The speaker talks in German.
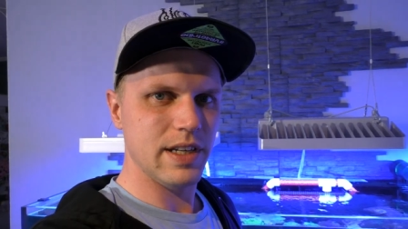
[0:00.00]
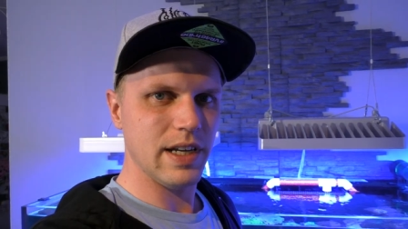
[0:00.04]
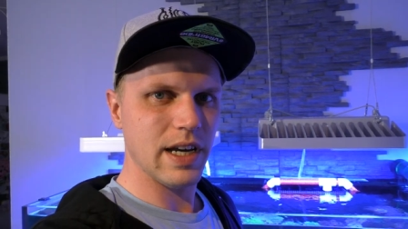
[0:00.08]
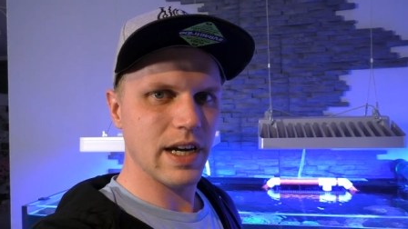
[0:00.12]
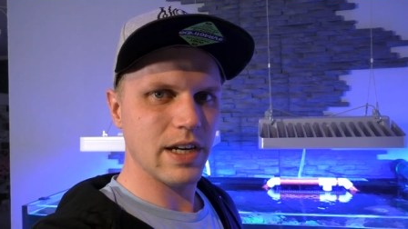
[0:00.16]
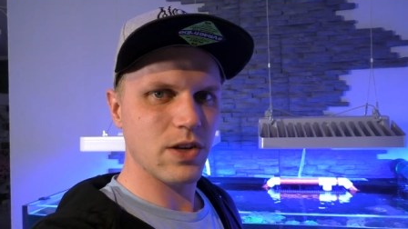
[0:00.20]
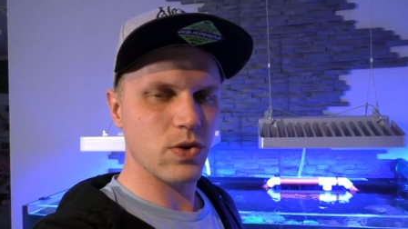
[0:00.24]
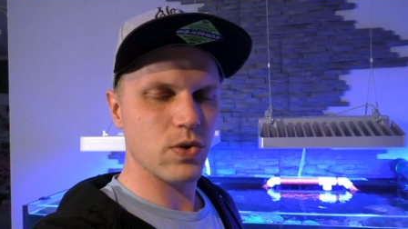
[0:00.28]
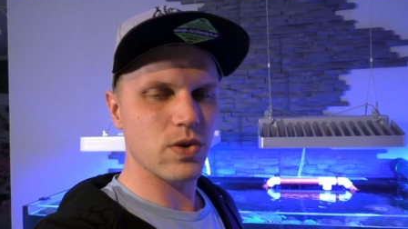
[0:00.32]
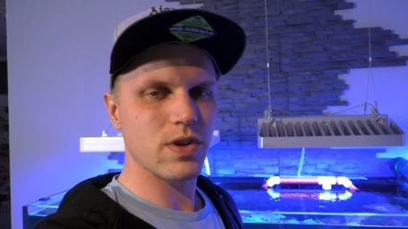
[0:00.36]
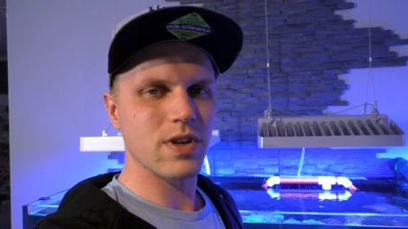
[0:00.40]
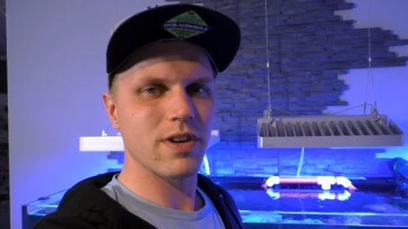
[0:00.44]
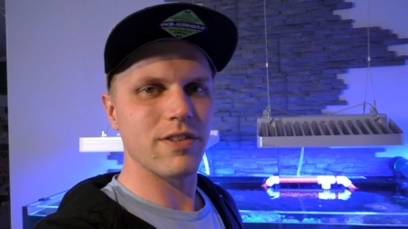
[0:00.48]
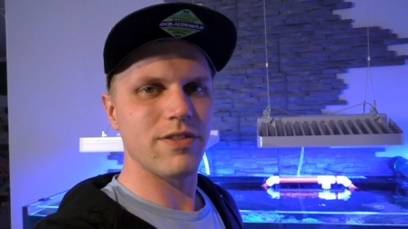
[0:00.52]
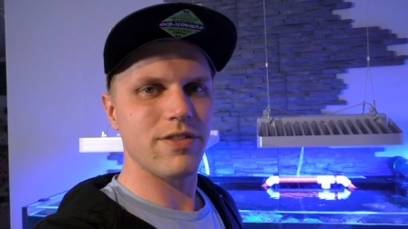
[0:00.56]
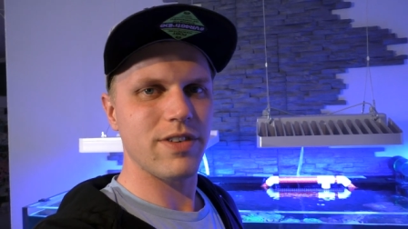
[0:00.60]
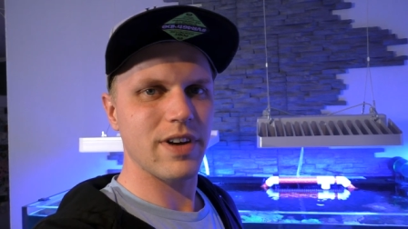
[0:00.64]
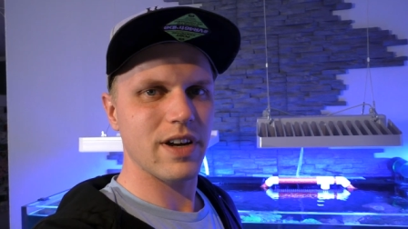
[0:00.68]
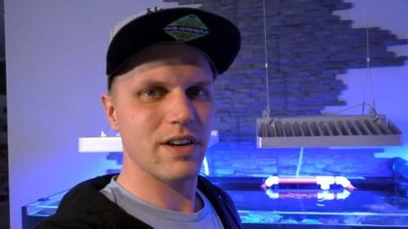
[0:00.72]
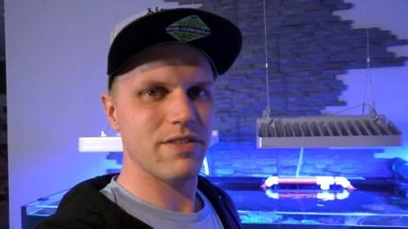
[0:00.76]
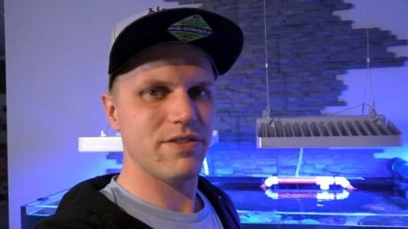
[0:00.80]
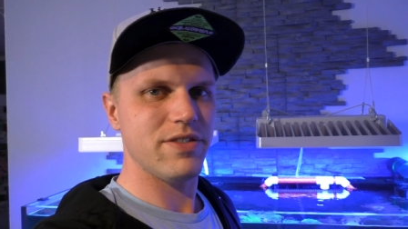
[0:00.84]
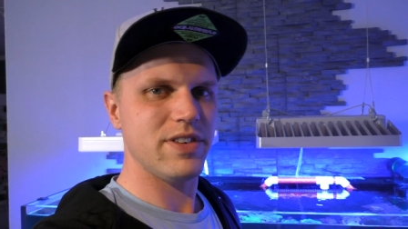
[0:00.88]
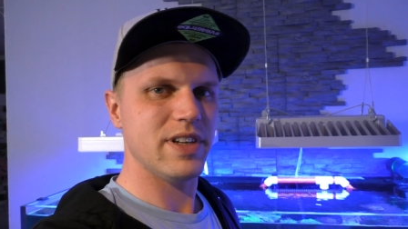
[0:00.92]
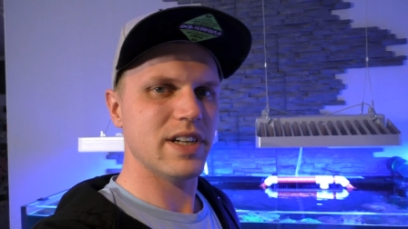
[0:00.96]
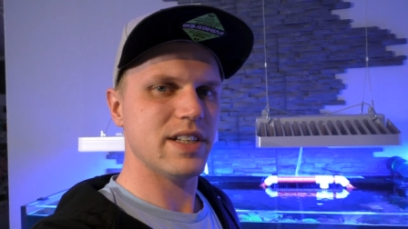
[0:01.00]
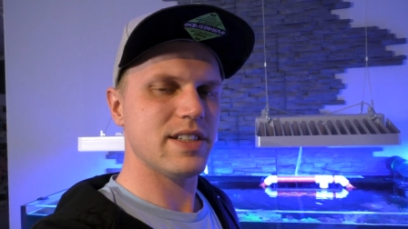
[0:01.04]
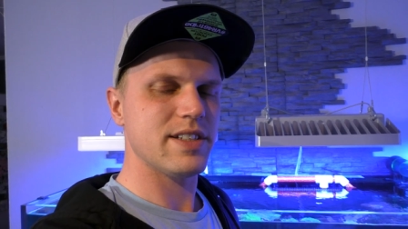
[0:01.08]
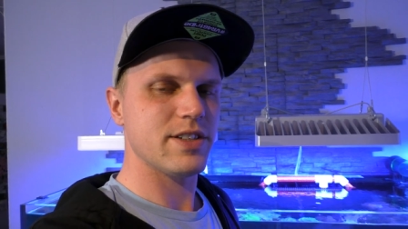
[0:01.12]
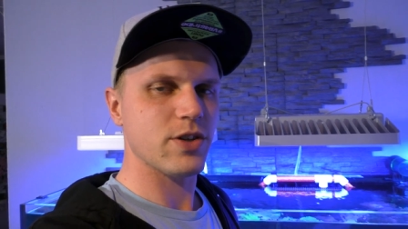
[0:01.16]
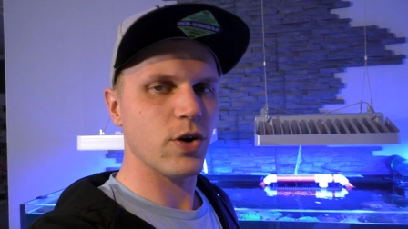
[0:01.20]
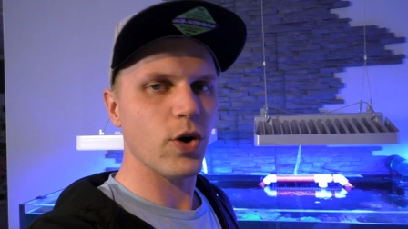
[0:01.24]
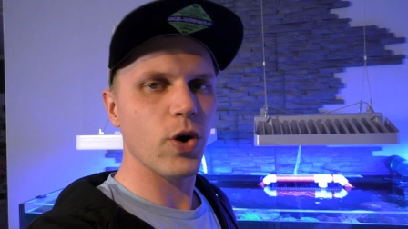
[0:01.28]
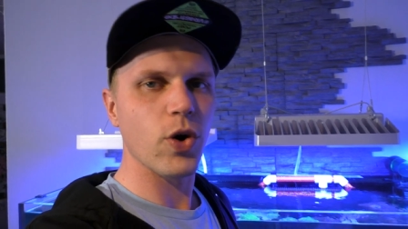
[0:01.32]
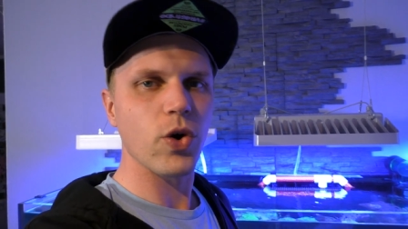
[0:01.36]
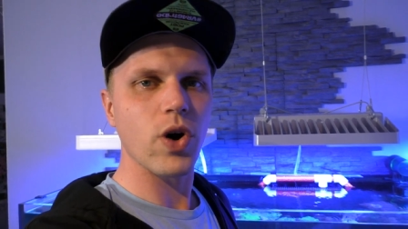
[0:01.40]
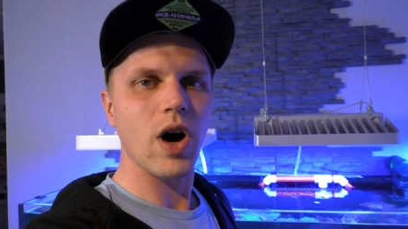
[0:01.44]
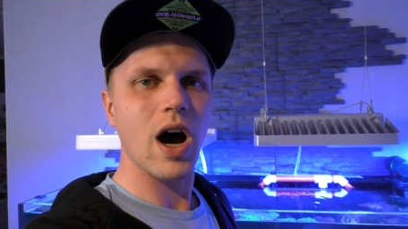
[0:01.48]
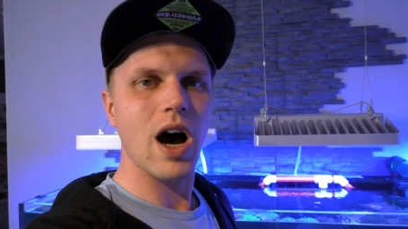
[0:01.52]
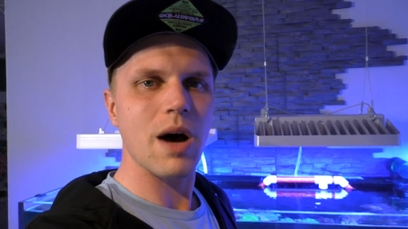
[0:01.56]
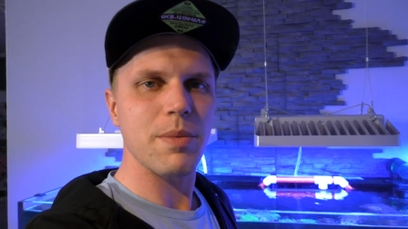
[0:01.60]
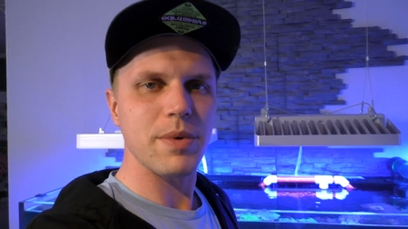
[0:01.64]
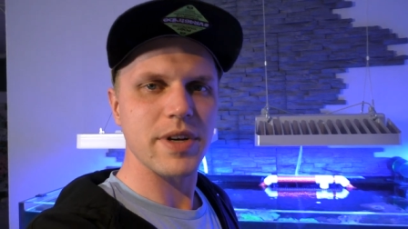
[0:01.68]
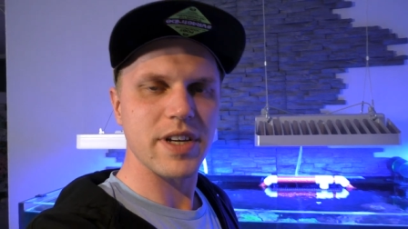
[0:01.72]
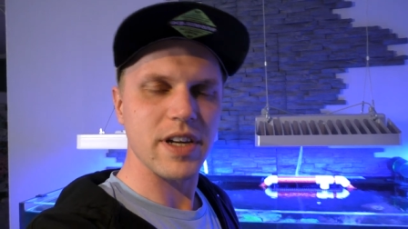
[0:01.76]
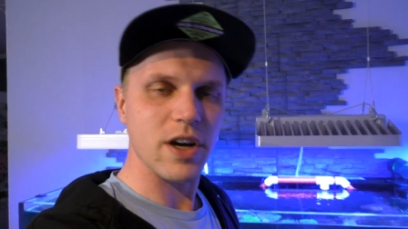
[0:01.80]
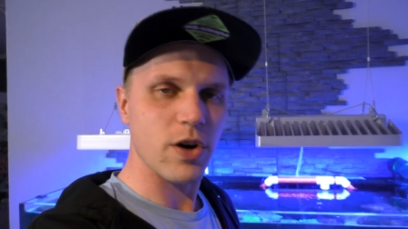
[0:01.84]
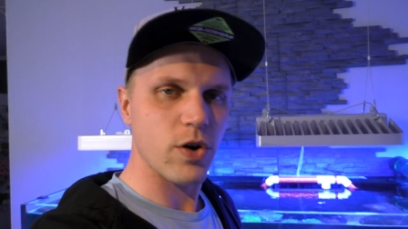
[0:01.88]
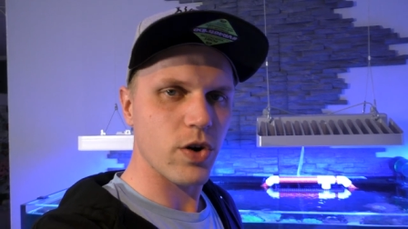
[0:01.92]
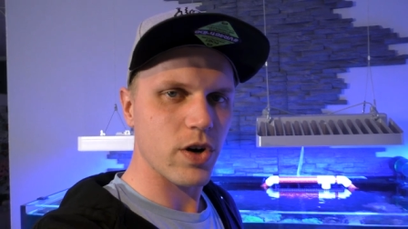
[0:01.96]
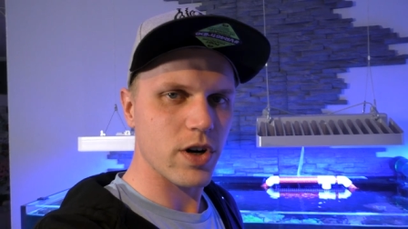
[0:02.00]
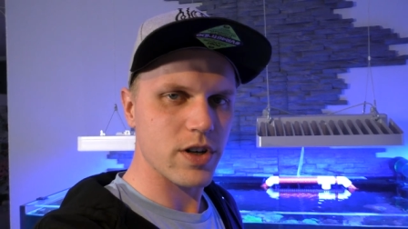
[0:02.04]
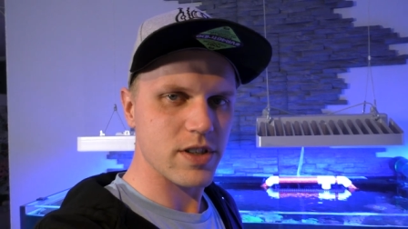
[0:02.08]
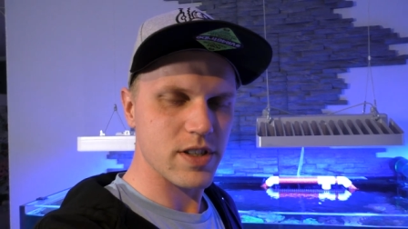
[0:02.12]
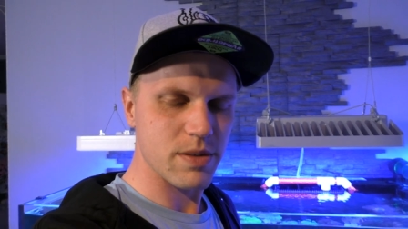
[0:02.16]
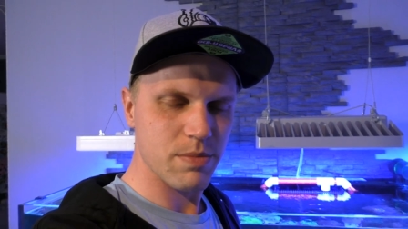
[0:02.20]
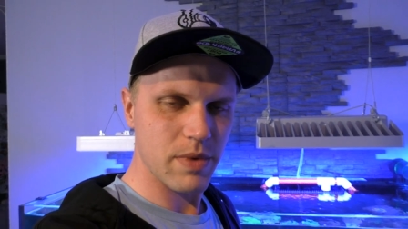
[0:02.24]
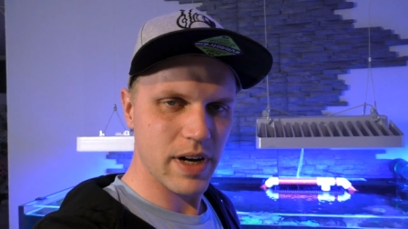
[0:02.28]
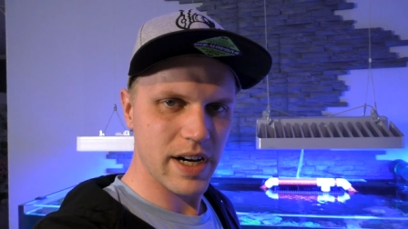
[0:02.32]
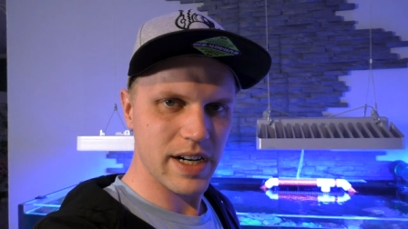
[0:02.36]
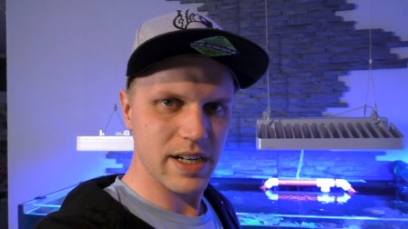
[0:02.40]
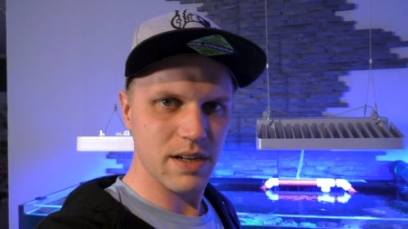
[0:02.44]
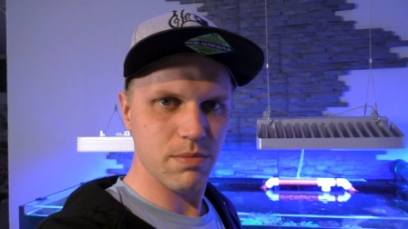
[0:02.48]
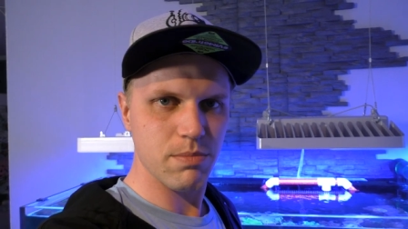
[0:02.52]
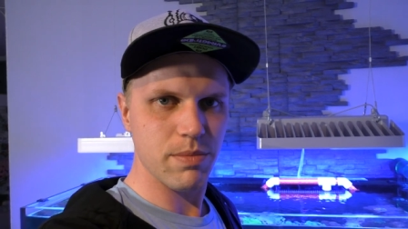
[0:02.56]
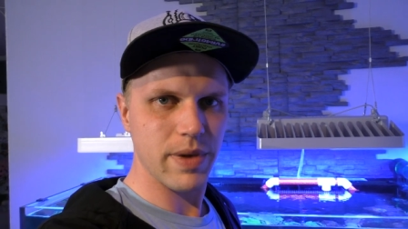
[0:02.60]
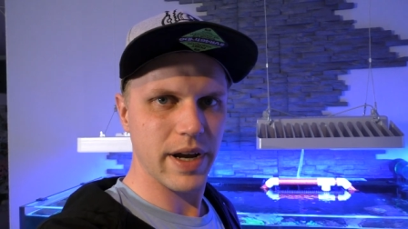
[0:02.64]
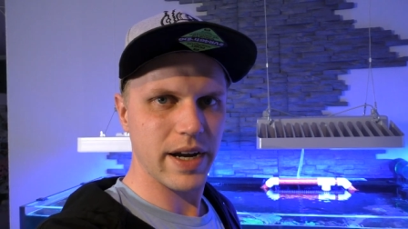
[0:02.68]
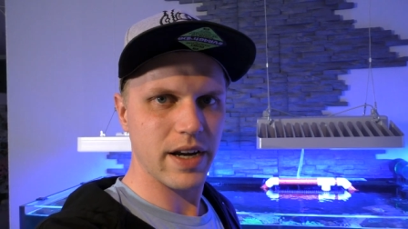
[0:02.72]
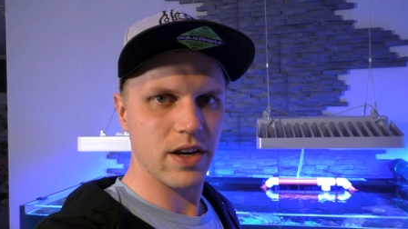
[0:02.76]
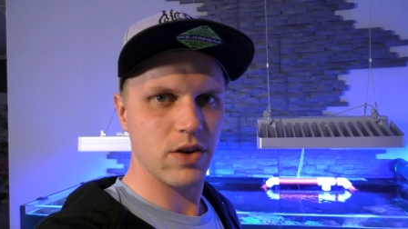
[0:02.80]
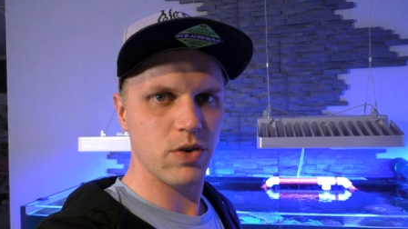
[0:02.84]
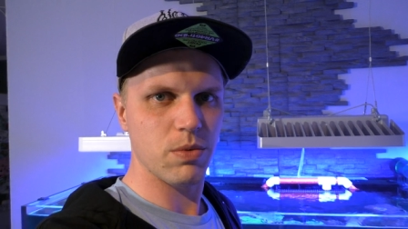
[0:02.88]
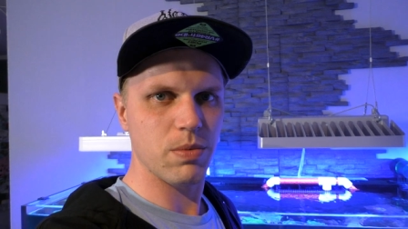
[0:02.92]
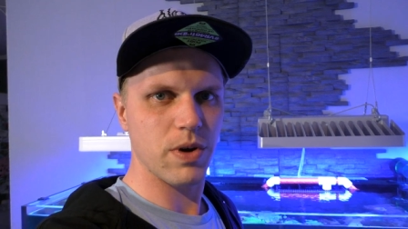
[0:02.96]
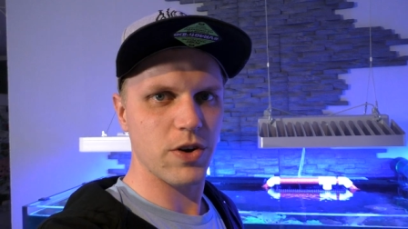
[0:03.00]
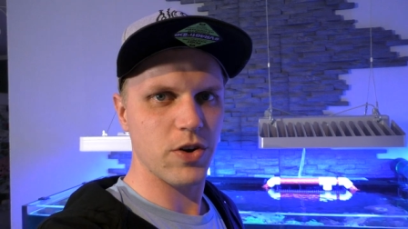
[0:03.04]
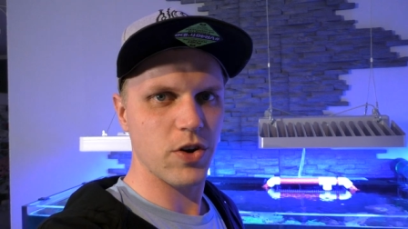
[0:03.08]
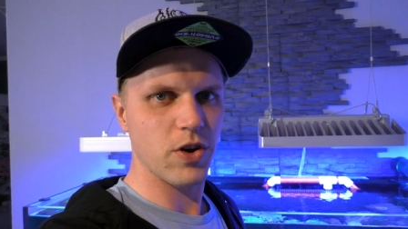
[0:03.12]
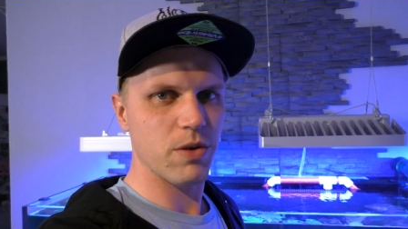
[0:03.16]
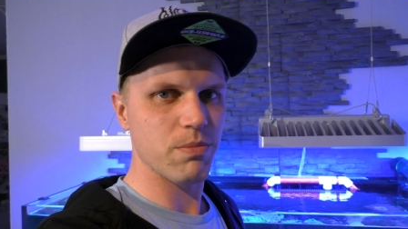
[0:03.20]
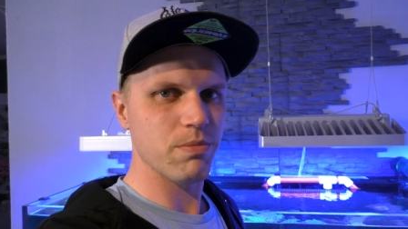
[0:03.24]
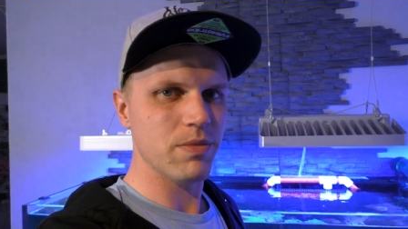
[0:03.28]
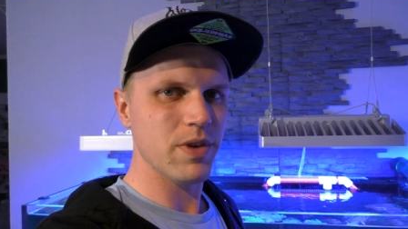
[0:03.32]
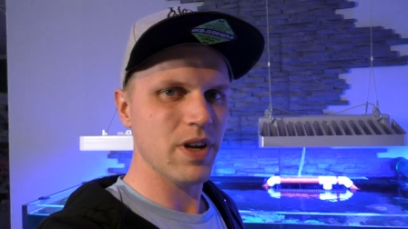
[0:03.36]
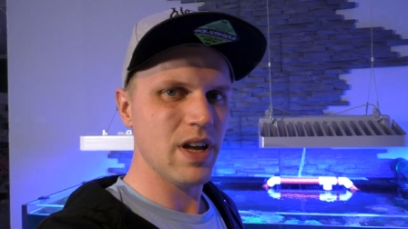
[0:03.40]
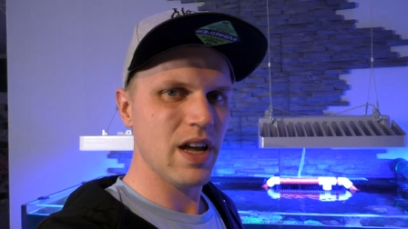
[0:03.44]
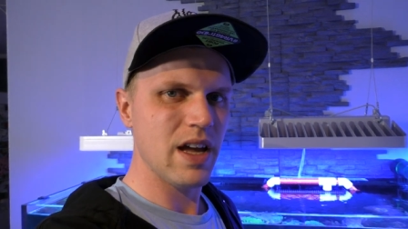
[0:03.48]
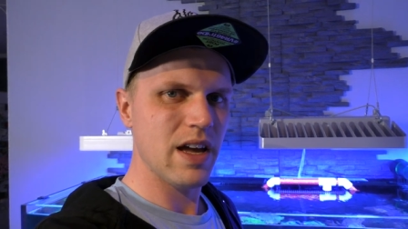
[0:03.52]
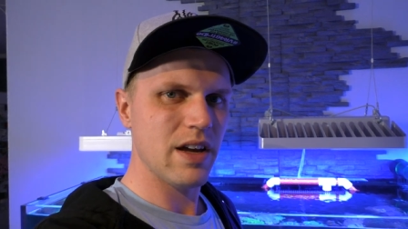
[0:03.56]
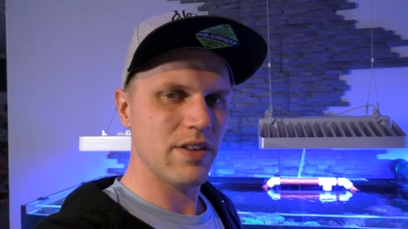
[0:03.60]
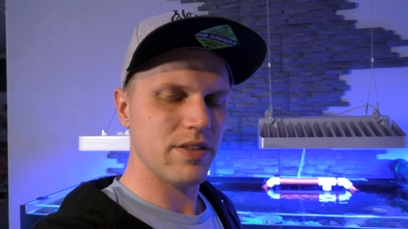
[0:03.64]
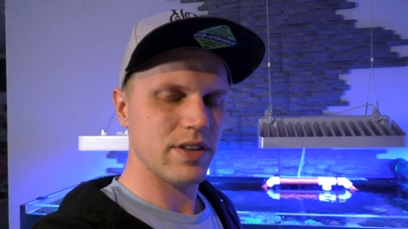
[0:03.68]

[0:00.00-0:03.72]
Die hat ungefähr 40 Euro, habe ich auch aus dem alten Becken übernommen.